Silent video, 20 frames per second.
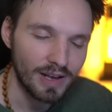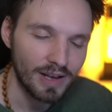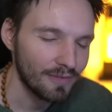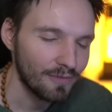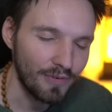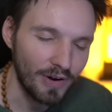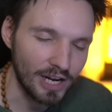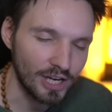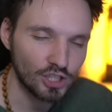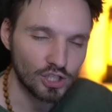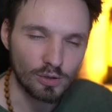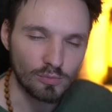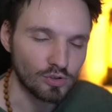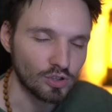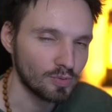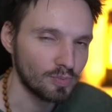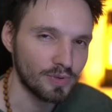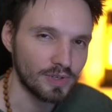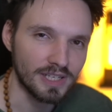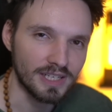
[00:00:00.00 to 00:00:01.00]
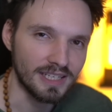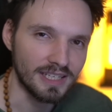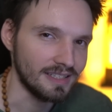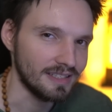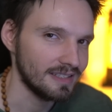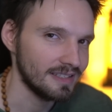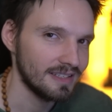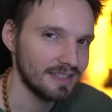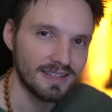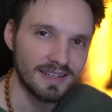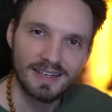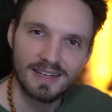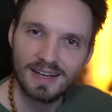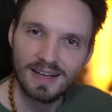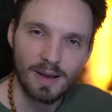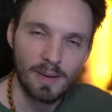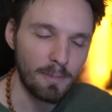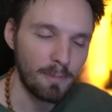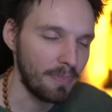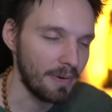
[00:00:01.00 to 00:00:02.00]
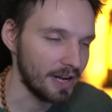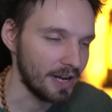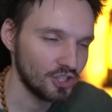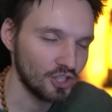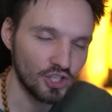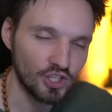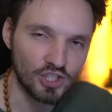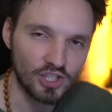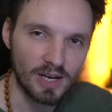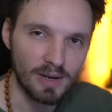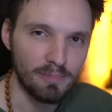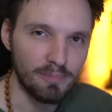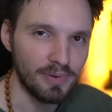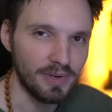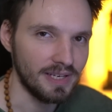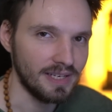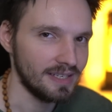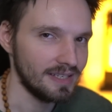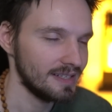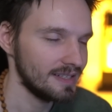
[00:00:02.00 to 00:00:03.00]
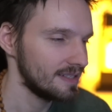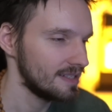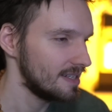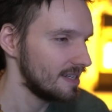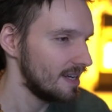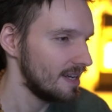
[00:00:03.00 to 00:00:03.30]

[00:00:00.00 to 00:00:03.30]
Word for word: Fallschirmspringen, Bungee Jumping,